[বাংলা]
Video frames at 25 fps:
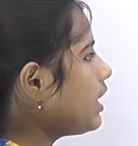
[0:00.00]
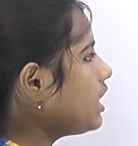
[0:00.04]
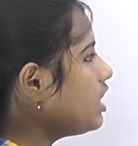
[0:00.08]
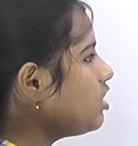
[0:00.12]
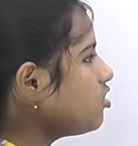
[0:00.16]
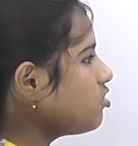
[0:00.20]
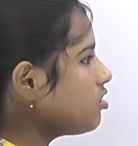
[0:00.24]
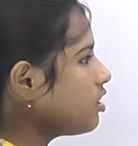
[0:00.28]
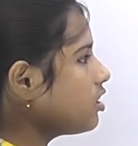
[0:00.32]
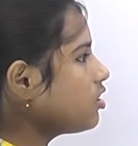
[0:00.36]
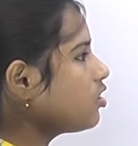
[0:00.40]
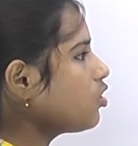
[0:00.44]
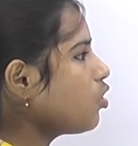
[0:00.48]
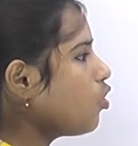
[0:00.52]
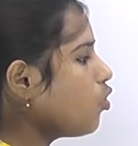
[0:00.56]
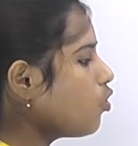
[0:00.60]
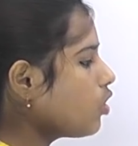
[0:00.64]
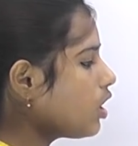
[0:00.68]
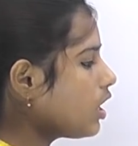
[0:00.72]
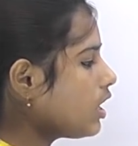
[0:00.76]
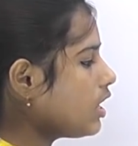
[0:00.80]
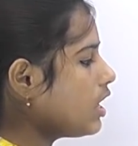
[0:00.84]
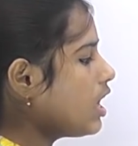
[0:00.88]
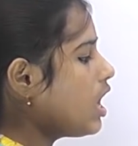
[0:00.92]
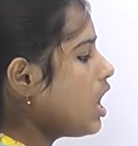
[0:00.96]
অ্যাডিশন
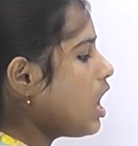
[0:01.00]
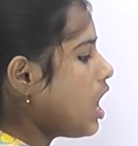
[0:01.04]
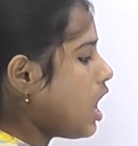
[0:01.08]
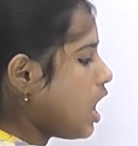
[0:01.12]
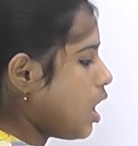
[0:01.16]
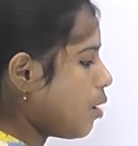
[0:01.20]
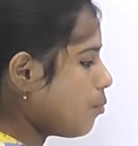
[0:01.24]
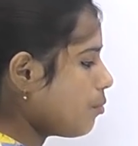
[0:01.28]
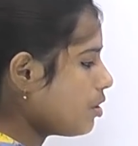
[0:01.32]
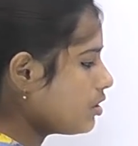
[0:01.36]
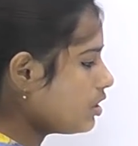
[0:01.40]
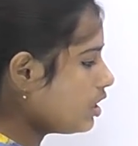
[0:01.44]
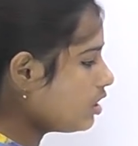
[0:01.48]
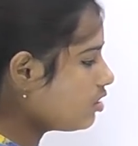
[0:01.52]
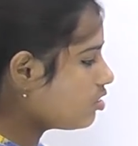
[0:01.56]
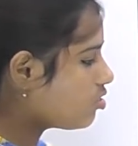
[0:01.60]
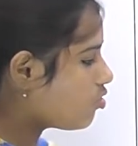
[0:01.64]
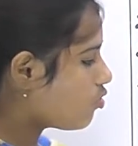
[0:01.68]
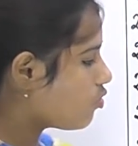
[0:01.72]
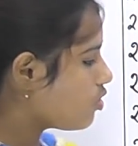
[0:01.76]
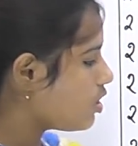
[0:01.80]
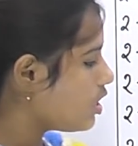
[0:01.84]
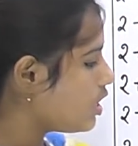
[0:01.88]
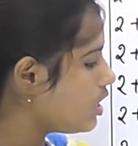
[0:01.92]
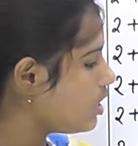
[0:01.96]
করেই আমাদের
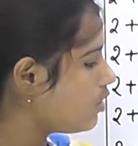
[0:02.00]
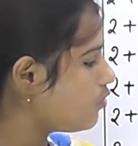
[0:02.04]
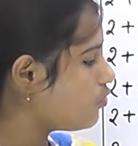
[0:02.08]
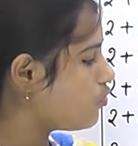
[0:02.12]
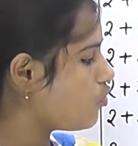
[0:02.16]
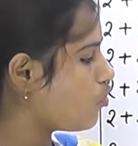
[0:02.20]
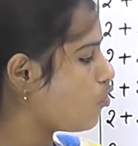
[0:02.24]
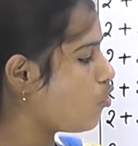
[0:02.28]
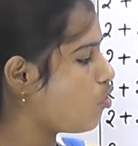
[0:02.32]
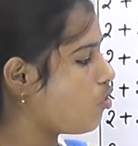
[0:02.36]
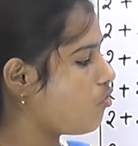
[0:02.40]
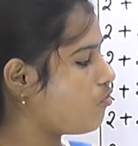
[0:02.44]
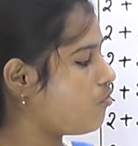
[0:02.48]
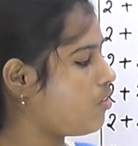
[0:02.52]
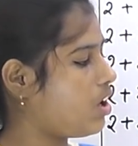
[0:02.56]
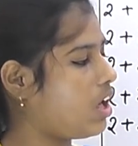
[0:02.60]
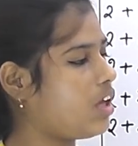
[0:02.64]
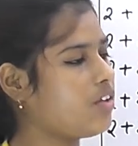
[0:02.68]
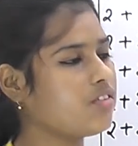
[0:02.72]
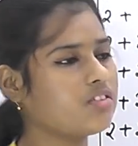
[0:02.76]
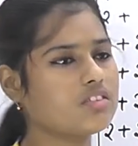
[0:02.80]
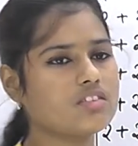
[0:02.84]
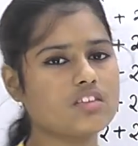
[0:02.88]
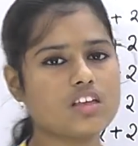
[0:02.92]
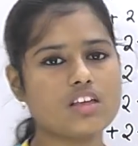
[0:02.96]
থ্রি ফোর
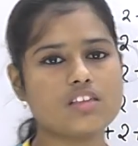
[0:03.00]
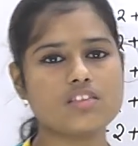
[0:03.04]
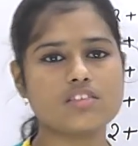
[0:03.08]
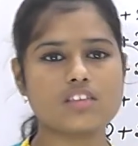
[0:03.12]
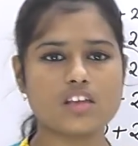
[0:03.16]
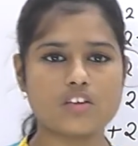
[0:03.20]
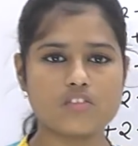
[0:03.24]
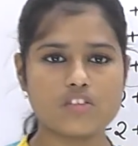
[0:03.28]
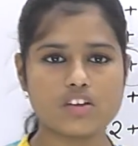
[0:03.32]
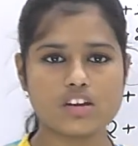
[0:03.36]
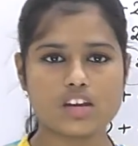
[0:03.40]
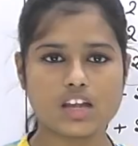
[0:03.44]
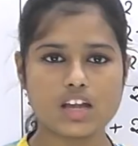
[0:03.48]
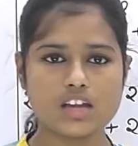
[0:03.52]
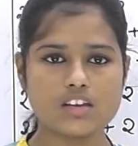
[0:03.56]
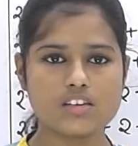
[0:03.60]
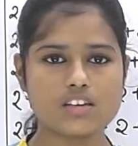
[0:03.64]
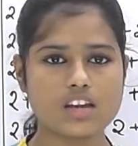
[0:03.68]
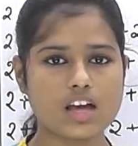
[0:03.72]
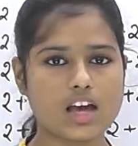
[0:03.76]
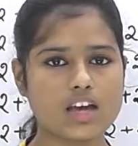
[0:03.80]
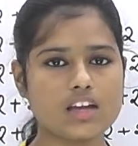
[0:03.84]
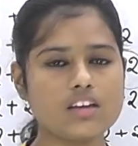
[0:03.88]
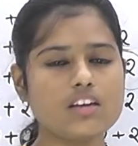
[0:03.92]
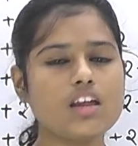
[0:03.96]
ফাইভ সিক্স সেভেন এইট
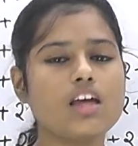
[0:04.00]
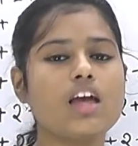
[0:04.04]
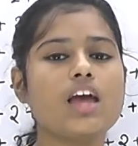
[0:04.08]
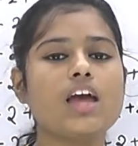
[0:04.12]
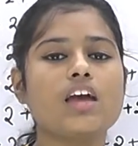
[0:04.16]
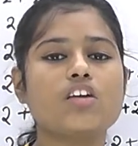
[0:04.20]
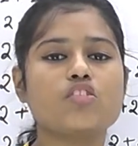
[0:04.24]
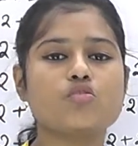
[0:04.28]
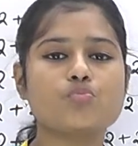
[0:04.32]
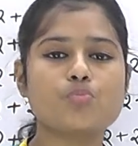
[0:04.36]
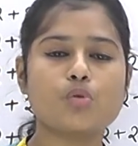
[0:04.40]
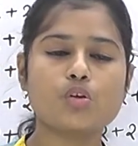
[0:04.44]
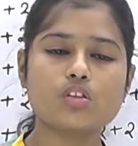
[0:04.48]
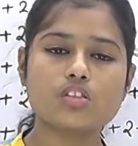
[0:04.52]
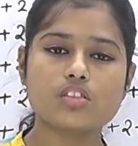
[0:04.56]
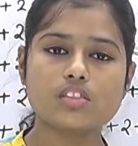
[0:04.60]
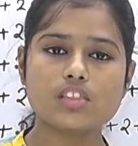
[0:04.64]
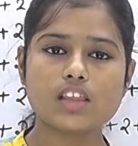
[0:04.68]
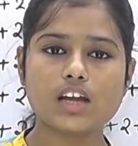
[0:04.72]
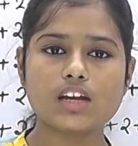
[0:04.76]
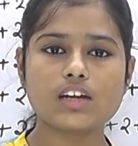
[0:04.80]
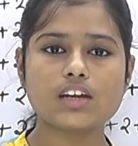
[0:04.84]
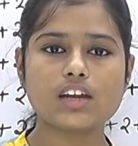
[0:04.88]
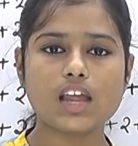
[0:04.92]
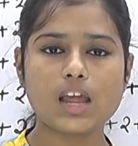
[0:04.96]
নাইন
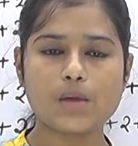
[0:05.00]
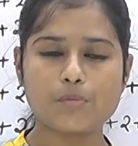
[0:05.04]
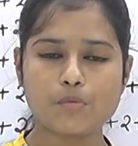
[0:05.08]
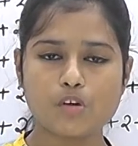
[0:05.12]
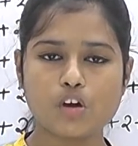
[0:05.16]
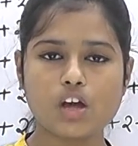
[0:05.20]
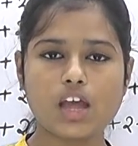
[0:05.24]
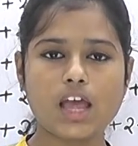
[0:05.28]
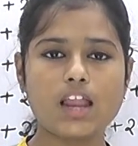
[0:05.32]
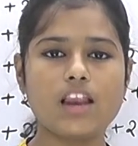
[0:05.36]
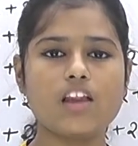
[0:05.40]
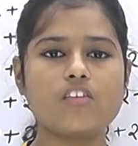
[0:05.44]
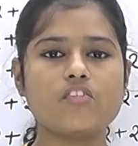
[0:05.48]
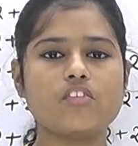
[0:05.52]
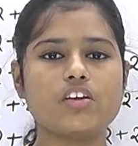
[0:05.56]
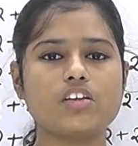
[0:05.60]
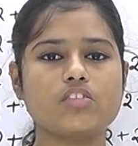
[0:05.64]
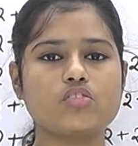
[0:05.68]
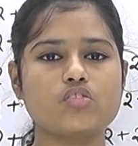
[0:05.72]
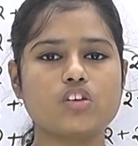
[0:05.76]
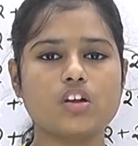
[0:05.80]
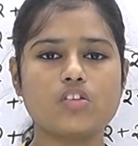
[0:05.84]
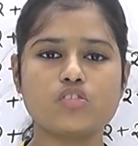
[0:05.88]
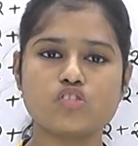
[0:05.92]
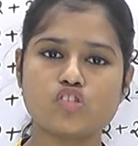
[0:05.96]
প্রত্যেক এবং
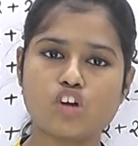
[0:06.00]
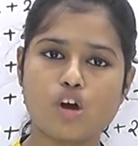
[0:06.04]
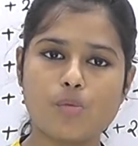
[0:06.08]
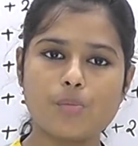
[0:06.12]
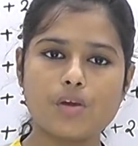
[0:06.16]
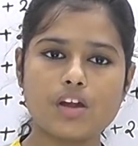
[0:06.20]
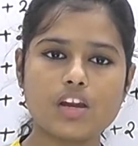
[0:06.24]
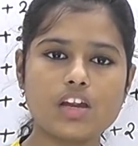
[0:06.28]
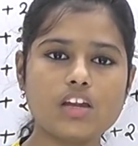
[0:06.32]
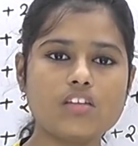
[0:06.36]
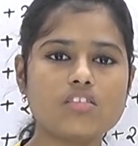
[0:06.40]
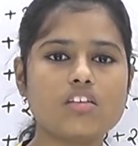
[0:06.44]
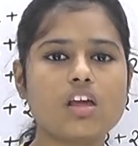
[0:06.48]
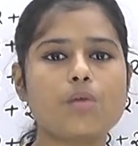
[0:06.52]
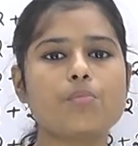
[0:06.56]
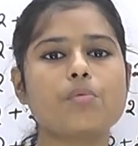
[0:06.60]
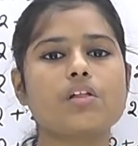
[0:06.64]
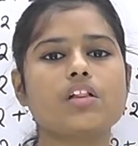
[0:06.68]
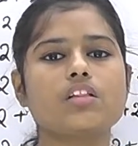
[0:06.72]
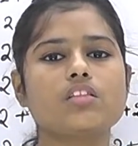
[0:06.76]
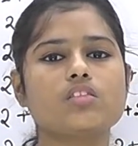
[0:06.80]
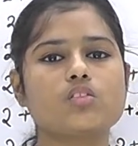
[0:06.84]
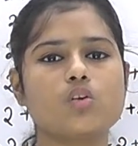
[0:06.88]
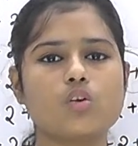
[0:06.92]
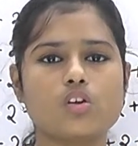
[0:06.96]
এলেভেন টুয়েলভ সবেরই
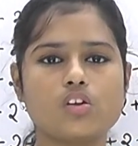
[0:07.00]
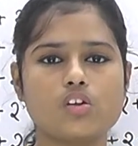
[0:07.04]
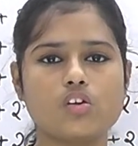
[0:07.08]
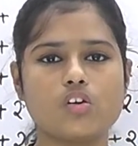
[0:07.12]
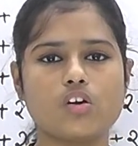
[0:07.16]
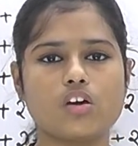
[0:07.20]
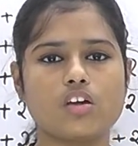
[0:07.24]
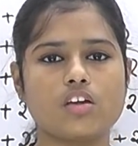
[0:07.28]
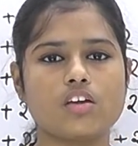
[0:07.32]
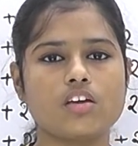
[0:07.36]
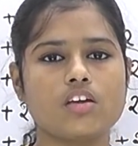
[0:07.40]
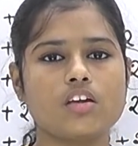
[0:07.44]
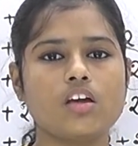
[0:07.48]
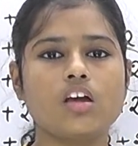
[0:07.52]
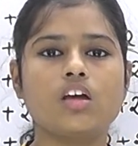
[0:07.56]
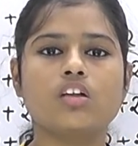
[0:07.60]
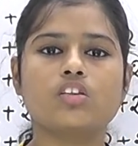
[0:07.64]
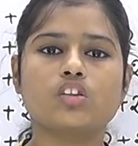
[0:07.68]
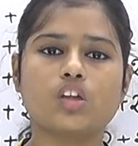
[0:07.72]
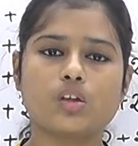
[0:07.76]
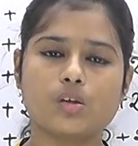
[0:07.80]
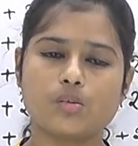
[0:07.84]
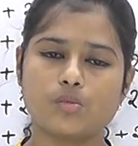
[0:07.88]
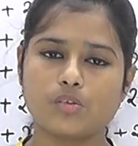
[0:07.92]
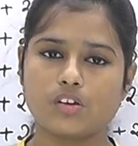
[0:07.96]
টেবিল তৈরি হয়
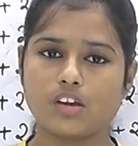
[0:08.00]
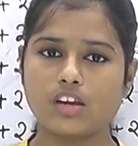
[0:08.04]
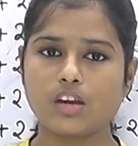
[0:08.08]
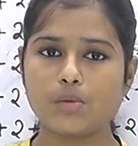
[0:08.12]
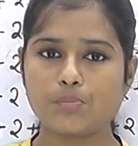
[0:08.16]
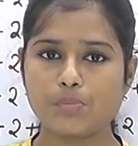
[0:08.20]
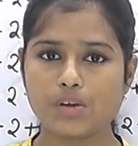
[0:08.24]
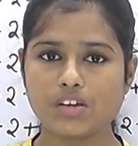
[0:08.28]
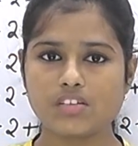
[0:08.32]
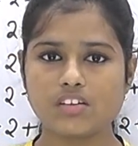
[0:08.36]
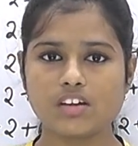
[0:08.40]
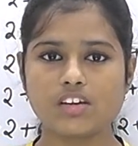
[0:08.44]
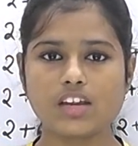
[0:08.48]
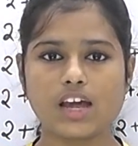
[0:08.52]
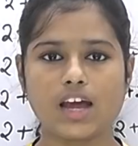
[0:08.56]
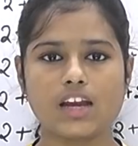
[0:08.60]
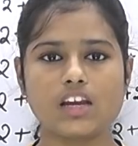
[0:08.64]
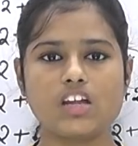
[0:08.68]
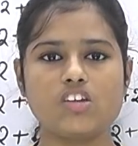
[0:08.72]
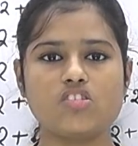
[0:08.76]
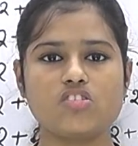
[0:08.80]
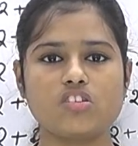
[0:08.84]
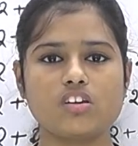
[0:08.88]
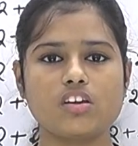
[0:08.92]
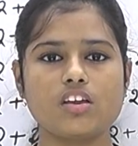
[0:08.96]
তো রিপিটেড
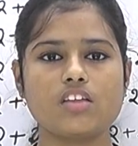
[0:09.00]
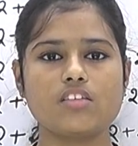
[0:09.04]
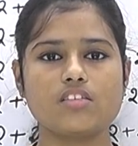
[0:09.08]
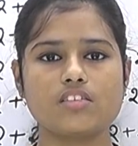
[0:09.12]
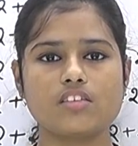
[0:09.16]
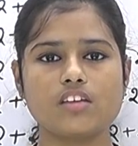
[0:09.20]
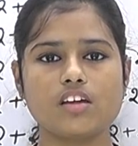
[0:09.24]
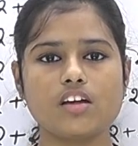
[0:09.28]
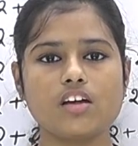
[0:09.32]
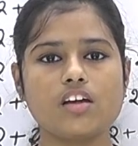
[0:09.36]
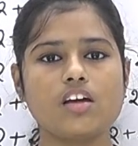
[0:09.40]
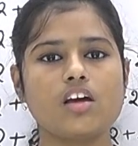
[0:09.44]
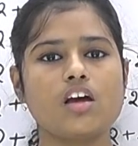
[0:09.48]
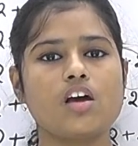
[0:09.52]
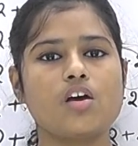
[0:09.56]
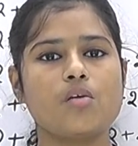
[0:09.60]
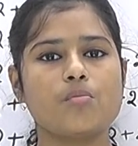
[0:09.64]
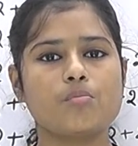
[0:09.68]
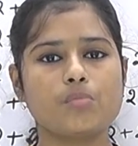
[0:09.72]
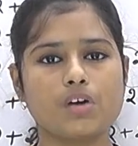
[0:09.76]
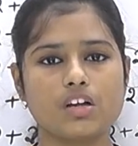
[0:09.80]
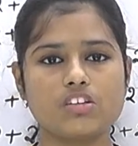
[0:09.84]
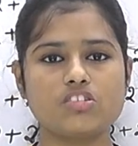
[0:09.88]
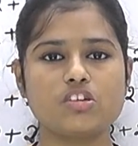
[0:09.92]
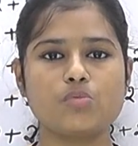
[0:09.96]
অ্যাডিশন ইজ দ্য
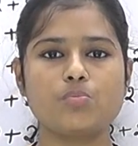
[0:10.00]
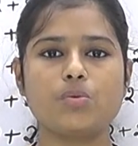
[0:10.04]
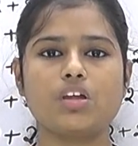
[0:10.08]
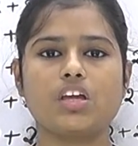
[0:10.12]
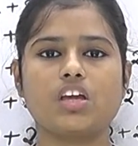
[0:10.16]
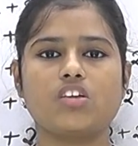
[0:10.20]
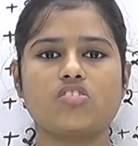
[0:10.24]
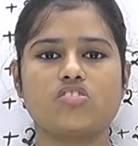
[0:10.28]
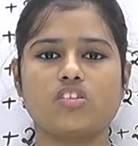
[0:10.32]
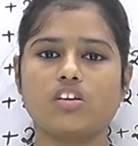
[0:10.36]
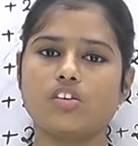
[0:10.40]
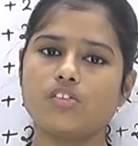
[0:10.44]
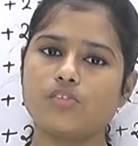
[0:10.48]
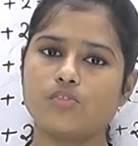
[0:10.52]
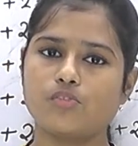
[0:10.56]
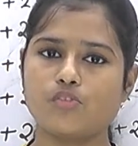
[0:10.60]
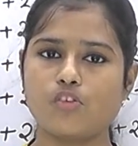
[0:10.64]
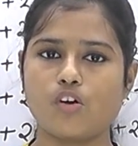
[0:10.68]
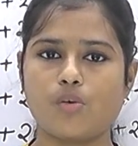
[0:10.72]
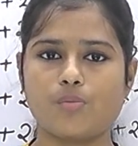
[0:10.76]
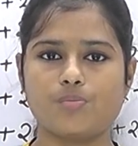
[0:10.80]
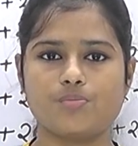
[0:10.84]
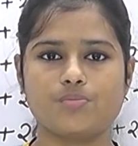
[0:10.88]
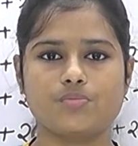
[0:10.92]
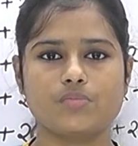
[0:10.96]
মাল্টিপ্লিকেশন
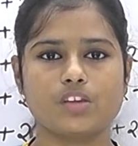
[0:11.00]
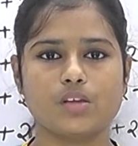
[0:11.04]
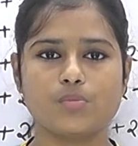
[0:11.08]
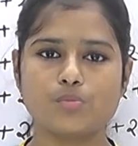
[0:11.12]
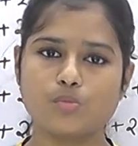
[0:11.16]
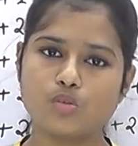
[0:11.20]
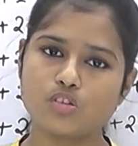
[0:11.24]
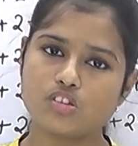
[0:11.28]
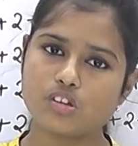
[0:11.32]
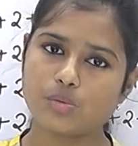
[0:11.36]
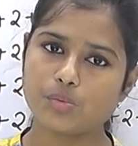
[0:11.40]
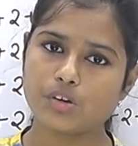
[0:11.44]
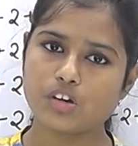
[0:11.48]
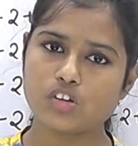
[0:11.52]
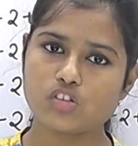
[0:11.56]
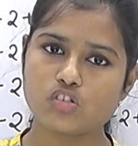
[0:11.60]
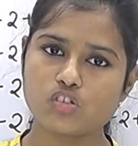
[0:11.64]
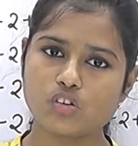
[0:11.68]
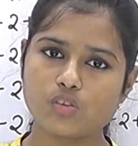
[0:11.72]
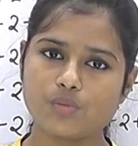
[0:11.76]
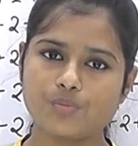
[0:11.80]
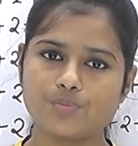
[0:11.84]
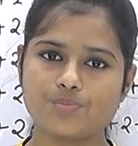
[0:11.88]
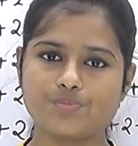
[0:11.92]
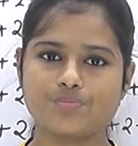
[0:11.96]
ফর্ম বুঝতে
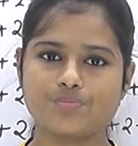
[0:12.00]
পেরেছো